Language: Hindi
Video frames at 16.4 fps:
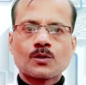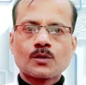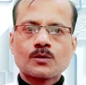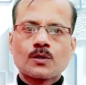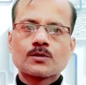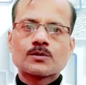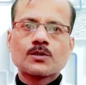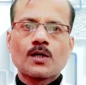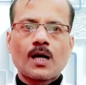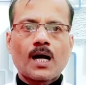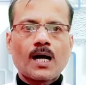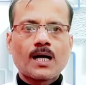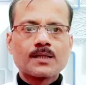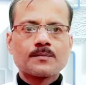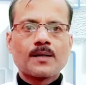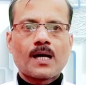तो दोस्तों
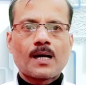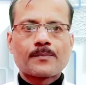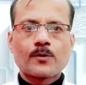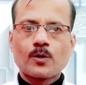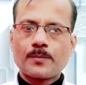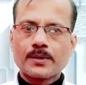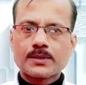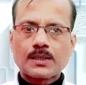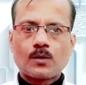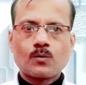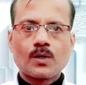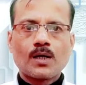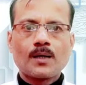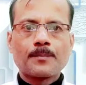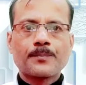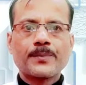आज मैं आपको
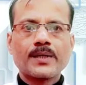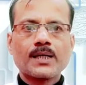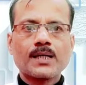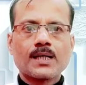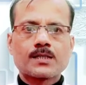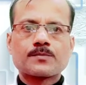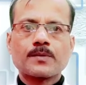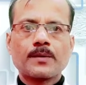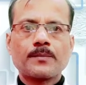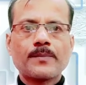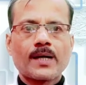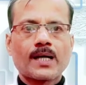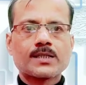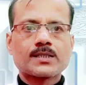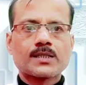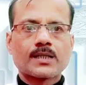बताऊंगा पीएसबी
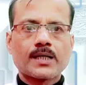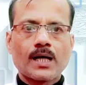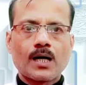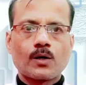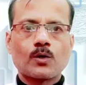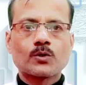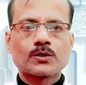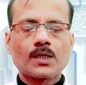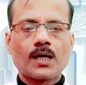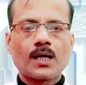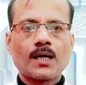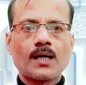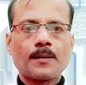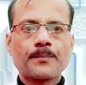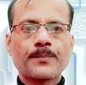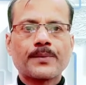बैच क्या होता
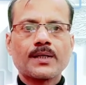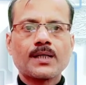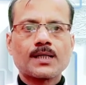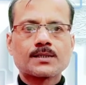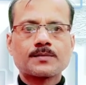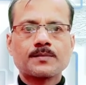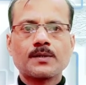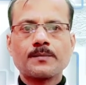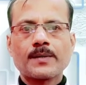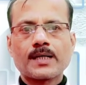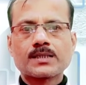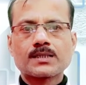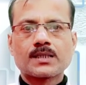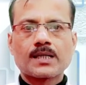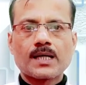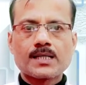है पीएसबी
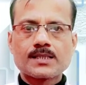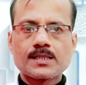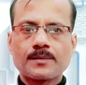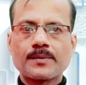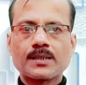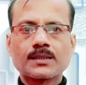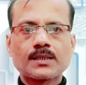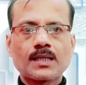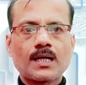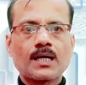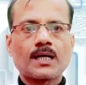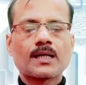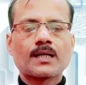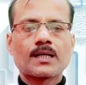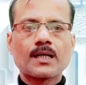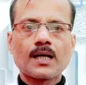बैच कैसे बनता
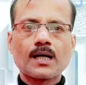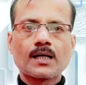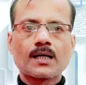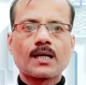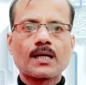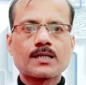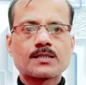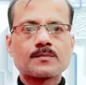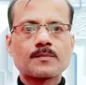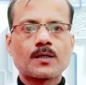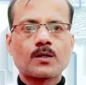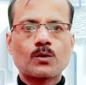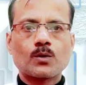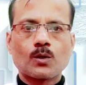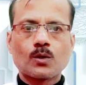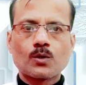है क्या क्या इसमें
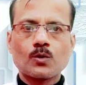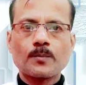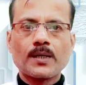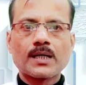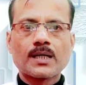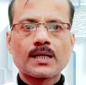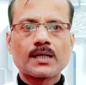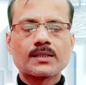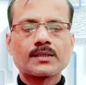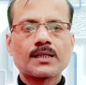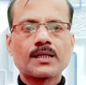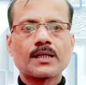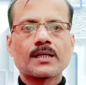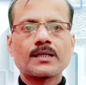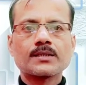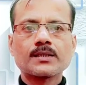डॉक्यूमेंट लगते
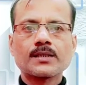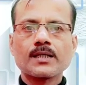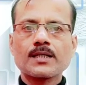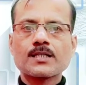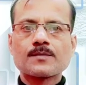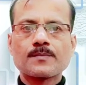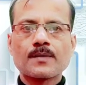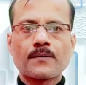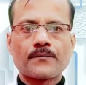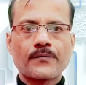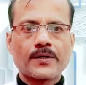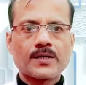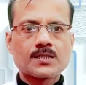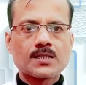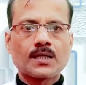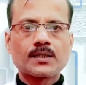हैं कितनी इसमें
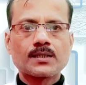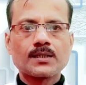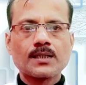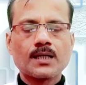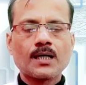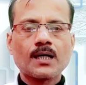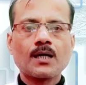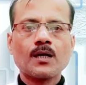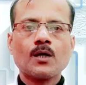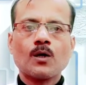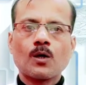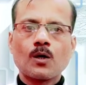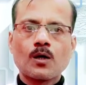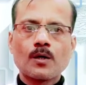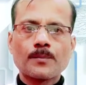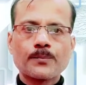फीस लगती है
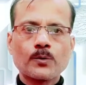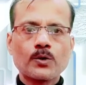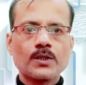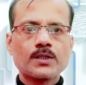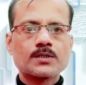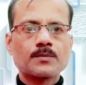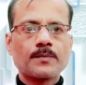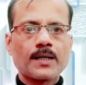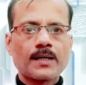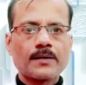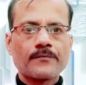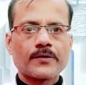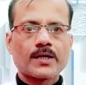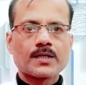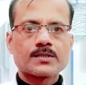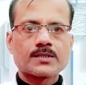और पुलिस
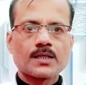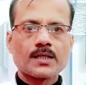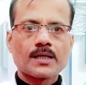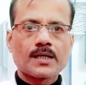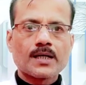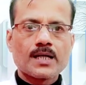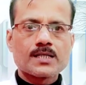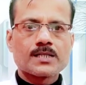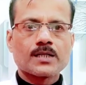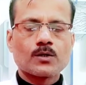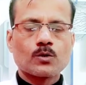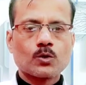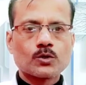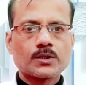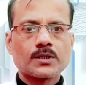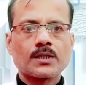वेरिफिकेशन कैसे
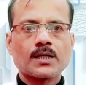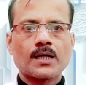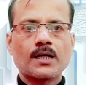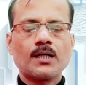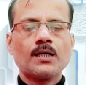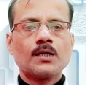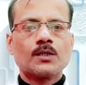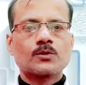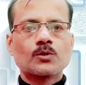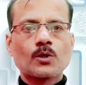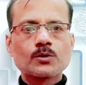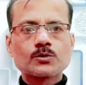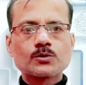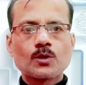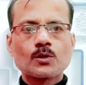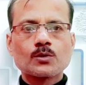होती है
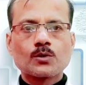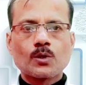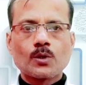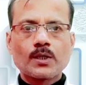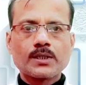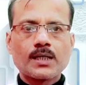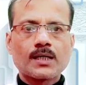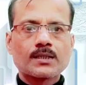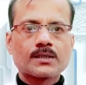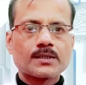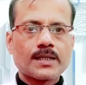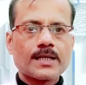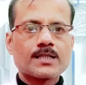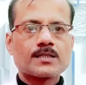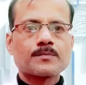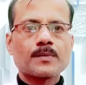दोस्तों
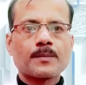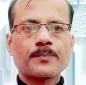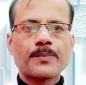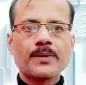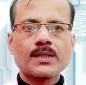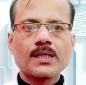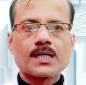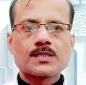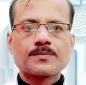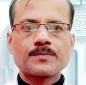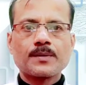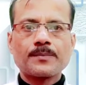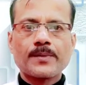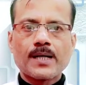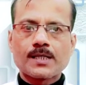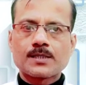2023 में पीएसबी
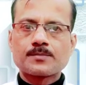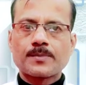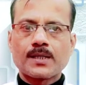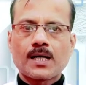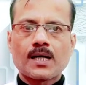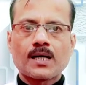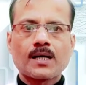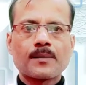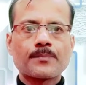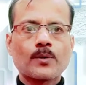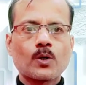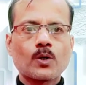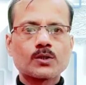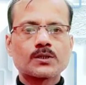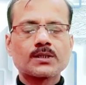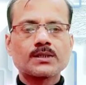बैच बनाना
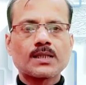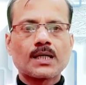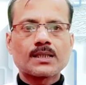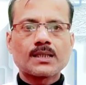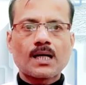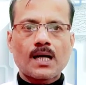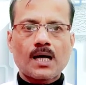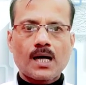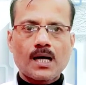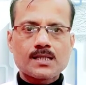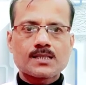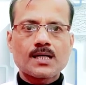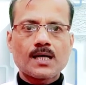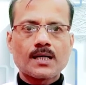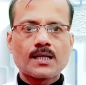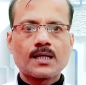बहुत ही ज़्यादा
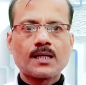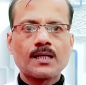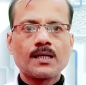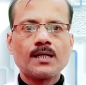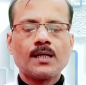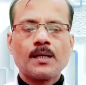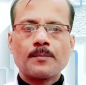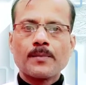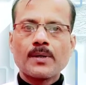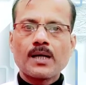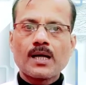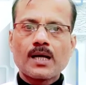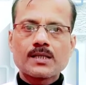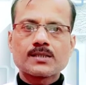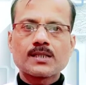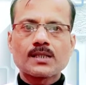आसान है मैं
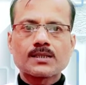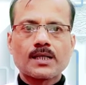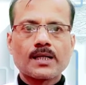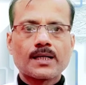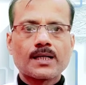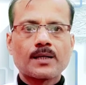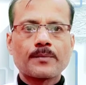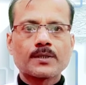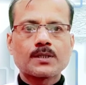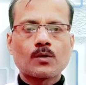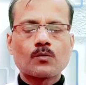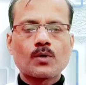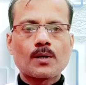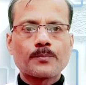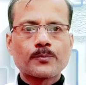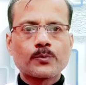ऐसा तरीका
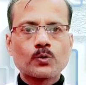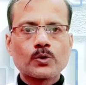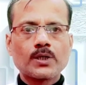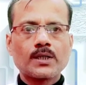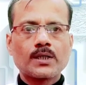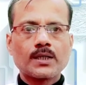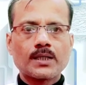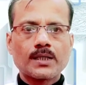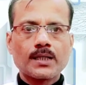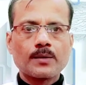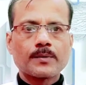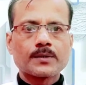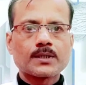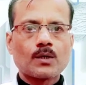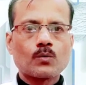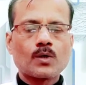बताऊंगा पूरी डिटेल
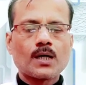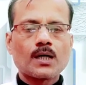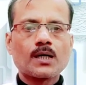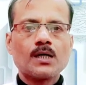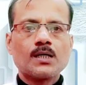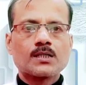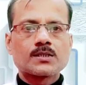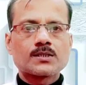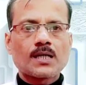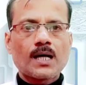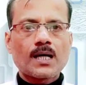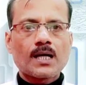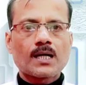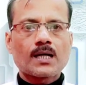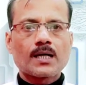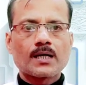बताऊंगा
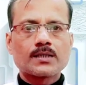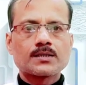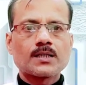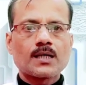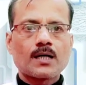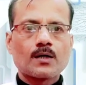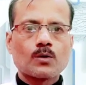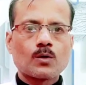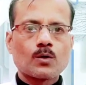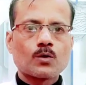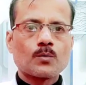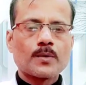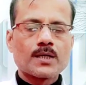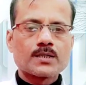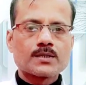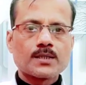सारा खर्चा
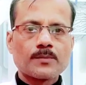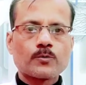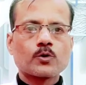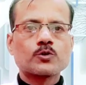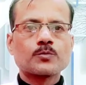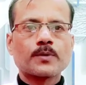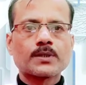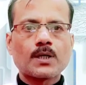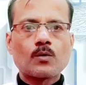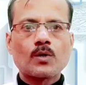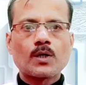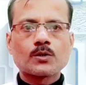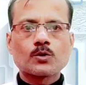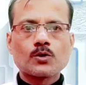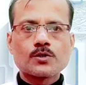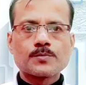डॉक्यूमेंट सब कुछ
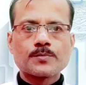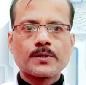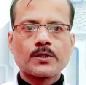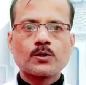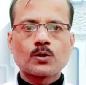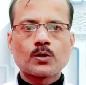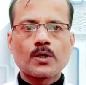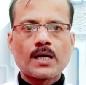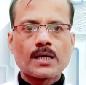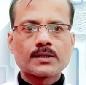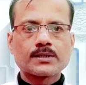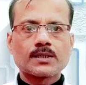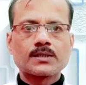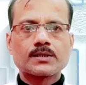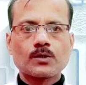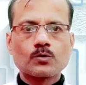बताऊंगा तो इस वीडियो को एंड
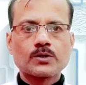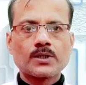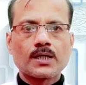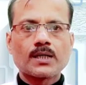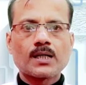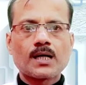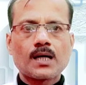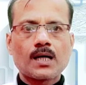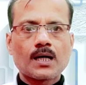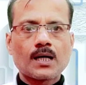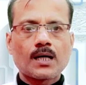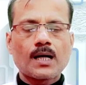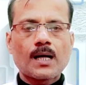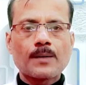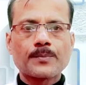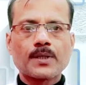तक जरूर देखना
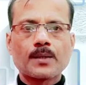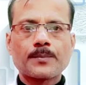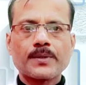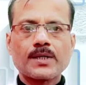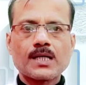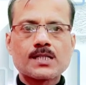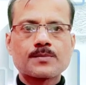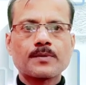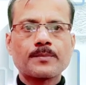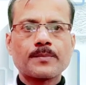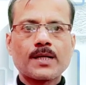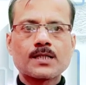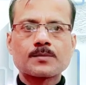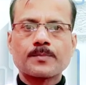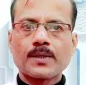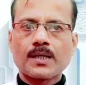अगर आप एक पी
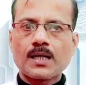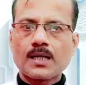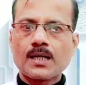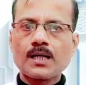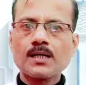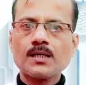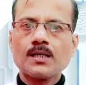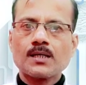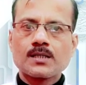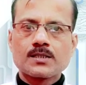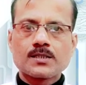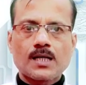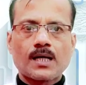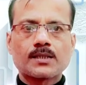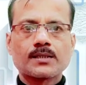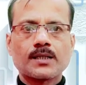बैच बनाना
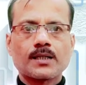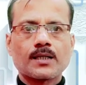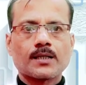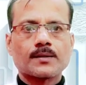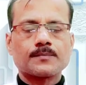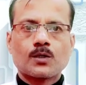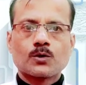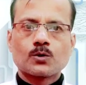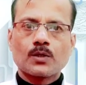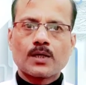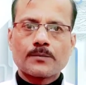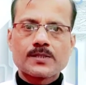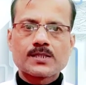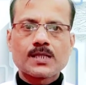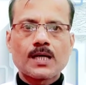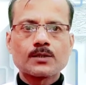चाहते हैं तो
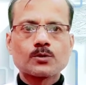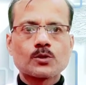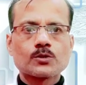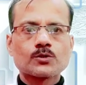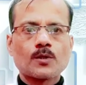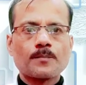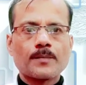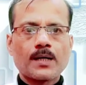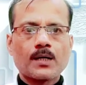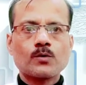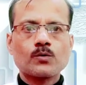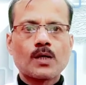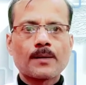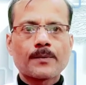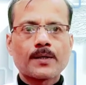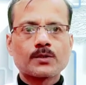नमस्कार दोस्तों मैं
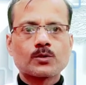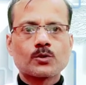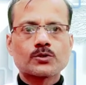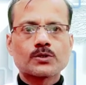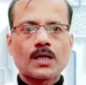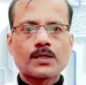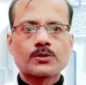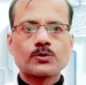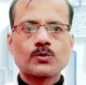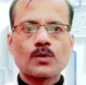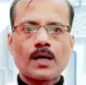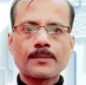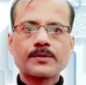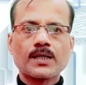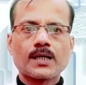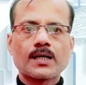हूं आपका दोस्त आशु
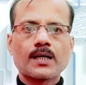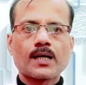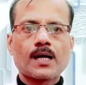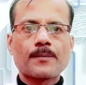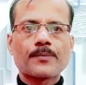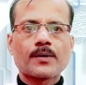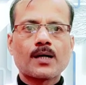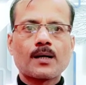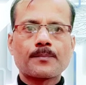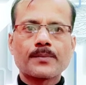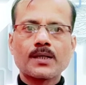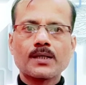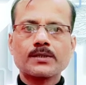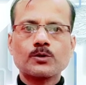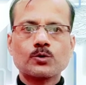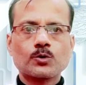आप देख रहे हैं आपका
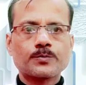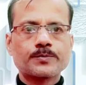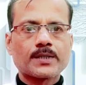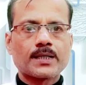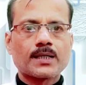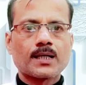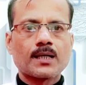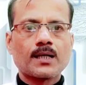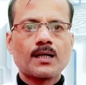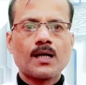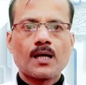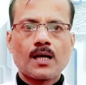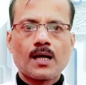अपना यूट्यूब चैनल